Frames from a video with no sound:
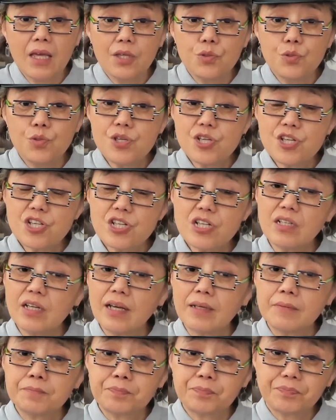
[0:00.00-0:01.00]
于是
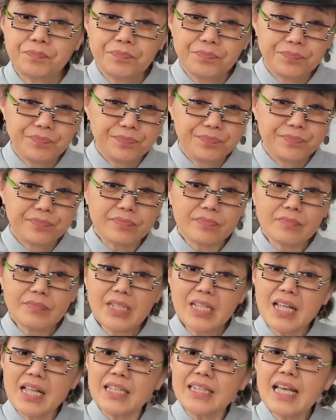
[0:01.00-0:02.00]
呢。
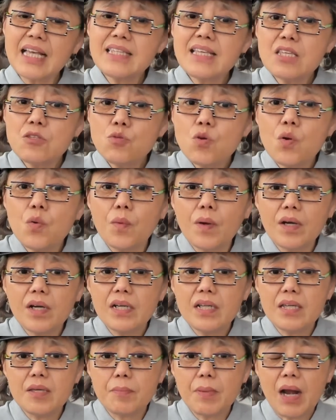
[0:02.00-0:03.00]
他在作
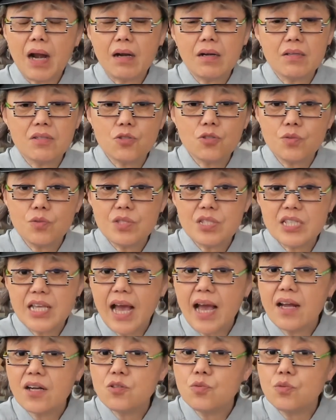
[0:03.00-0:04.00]
文里边就
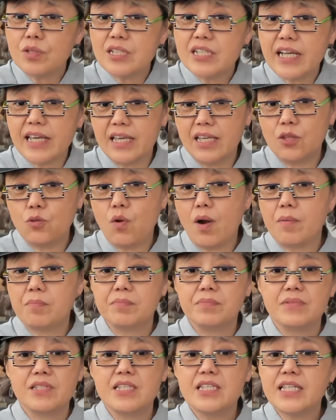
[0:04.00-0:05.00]
加入了这一段，
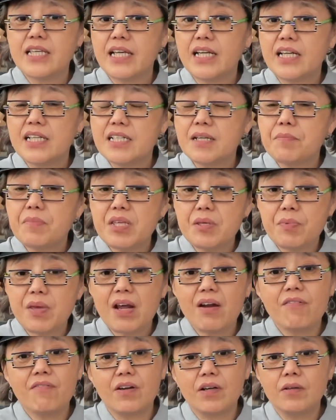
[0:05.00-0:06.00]
写了这么一
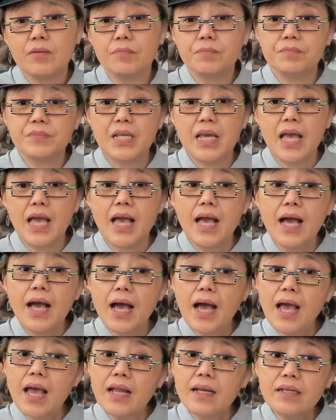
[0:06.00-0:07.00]
篇文。
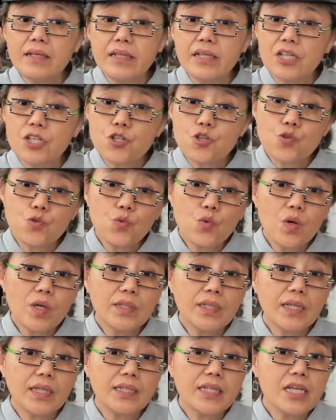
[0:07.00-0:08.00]
按理
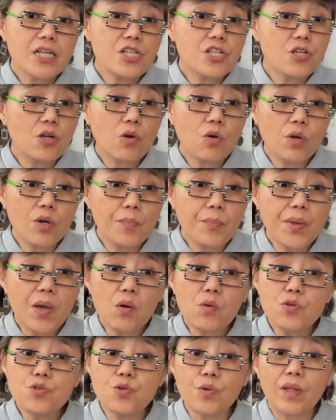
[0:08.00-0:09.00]
说呢，那时候的
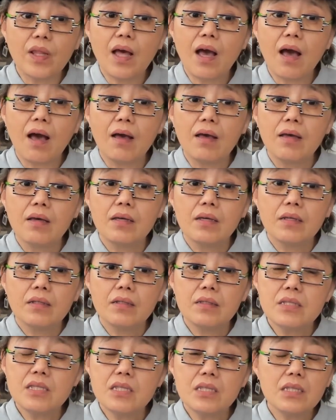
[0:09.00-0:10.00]
标准啊，
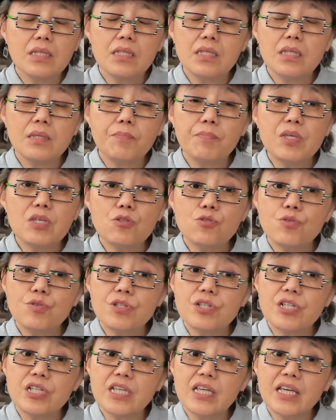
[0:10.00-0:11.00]
你必
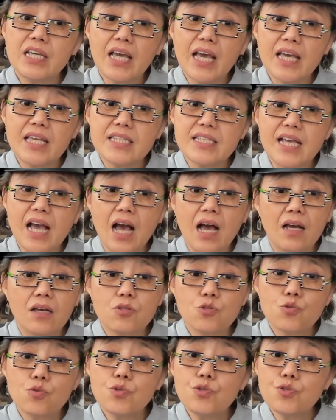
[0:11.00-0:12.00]
须是应该
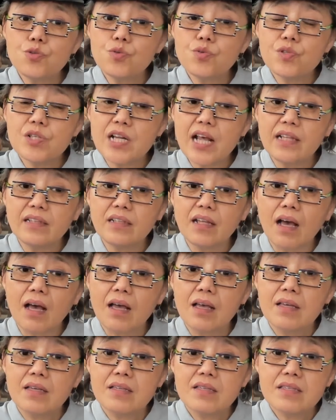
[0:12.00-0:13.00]
讲孙中山的
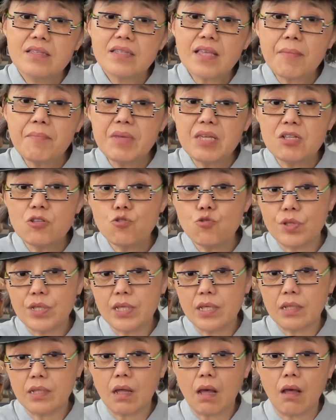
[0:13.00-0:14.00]
三民主
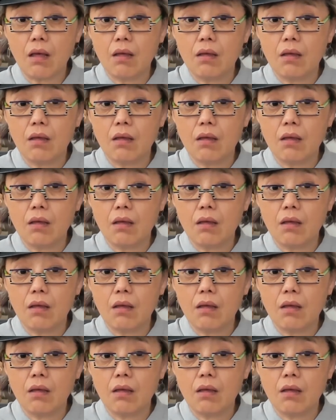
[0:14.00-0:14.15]
义的，